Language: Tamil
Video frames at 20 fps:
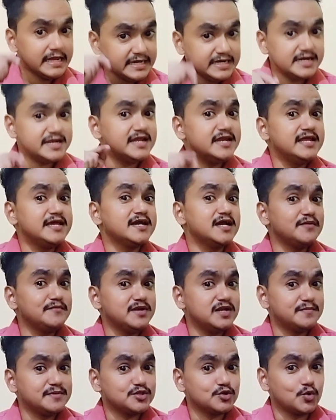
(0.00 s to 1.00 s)
இந்த நீங்கள்
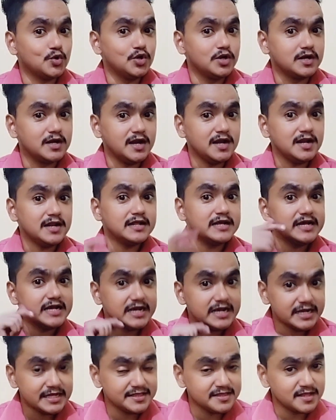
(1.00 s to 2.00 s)
விண்ணப்பித்துக் கொள்ளுங்கள்
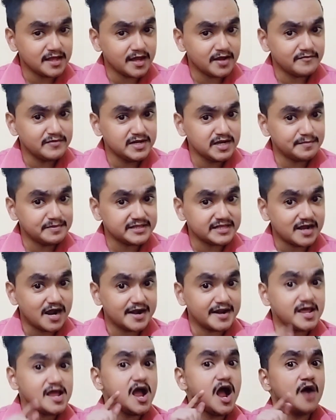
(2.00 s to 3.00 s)
இந்த விண்ணப்பத்துக்கான
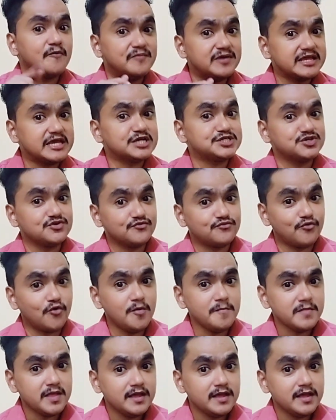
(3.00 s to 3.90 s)
அப்ளிகேஷன் ஃபோம்